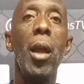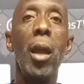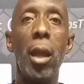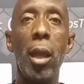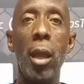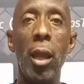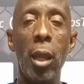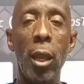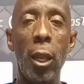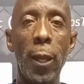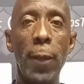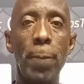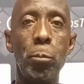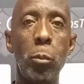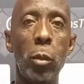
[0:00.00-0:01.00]

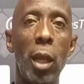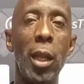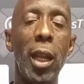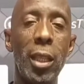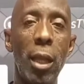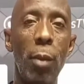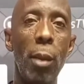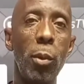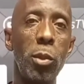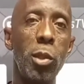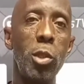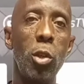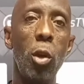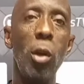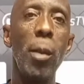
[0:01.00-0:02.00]
eh, en la tabla de
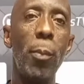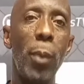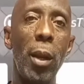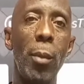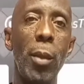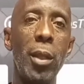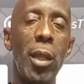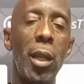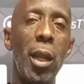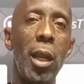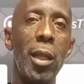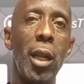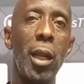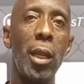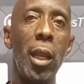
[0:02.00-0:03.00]
posición y para mantener la
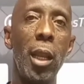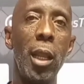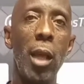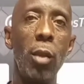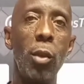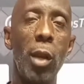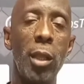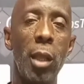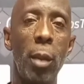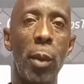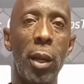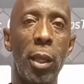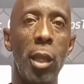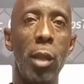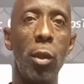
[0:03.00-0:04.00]
tranquilidad durante el
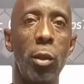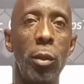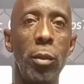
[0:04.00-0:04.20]
partido. ¿no?